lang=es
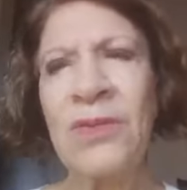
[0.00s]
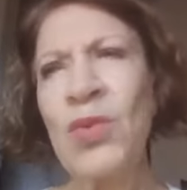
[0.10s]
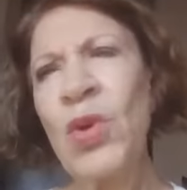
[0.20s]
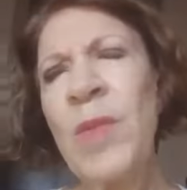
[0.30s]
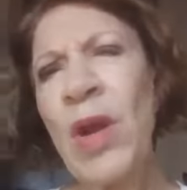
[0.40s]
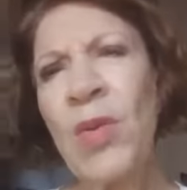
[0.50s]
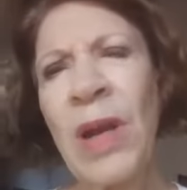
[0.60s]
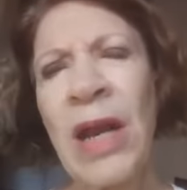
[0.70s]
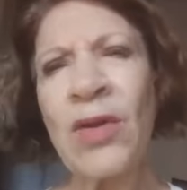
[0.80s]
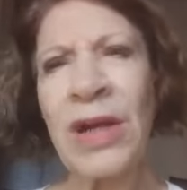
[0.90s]
Durmieron
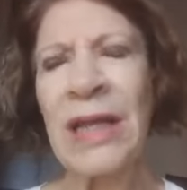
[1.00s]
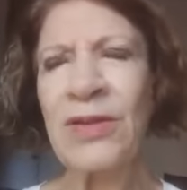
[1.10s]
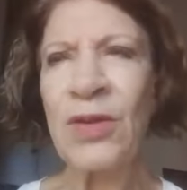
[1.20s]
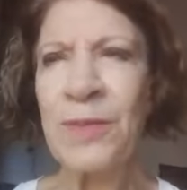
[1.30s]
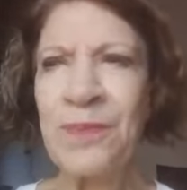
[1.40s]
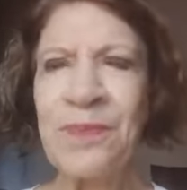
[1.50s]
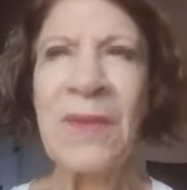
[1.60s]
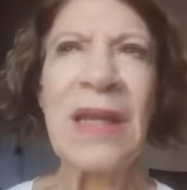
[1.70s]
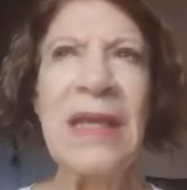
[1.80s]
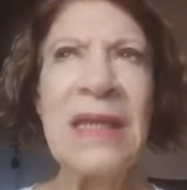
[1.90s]
un largo rato
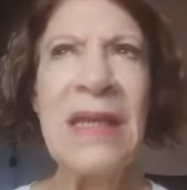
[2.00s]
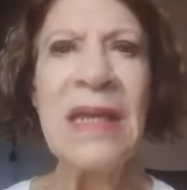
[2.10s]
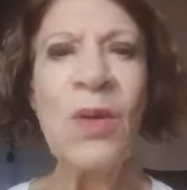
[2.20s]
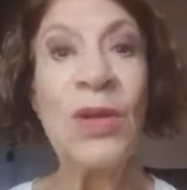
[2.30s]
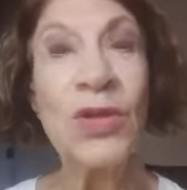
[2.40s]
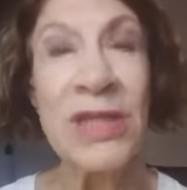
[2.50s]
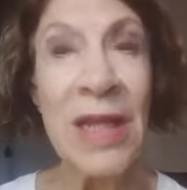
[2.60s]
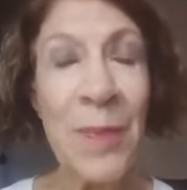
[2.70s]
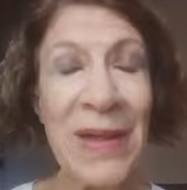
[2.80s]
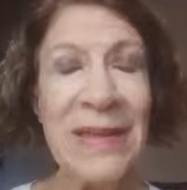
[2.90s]
y cuando se
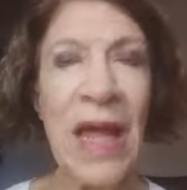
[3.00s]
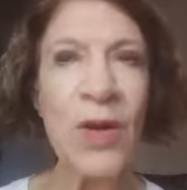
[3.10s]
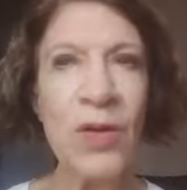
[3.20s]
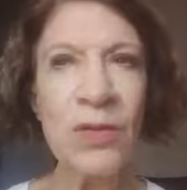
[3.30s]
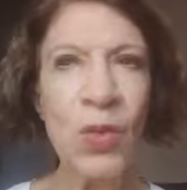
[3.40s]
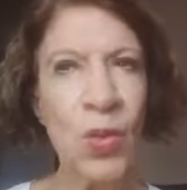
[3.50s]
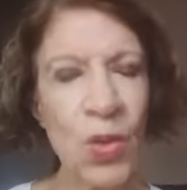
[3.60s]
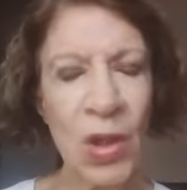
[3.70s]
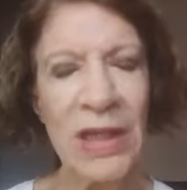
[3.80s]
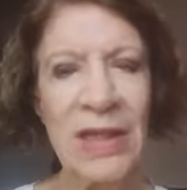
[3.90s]
despertaron,
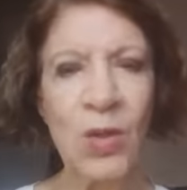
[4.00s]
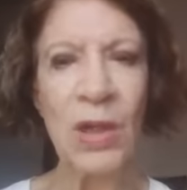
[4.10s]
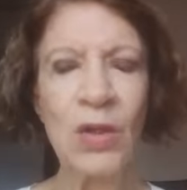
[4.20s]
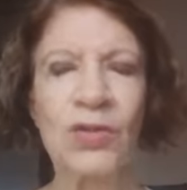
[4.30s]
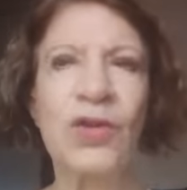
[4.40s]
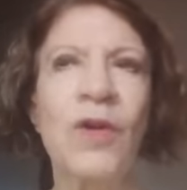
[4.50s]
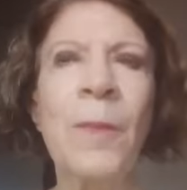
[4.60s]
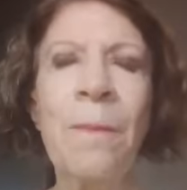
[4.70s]
uno le dijo al otro,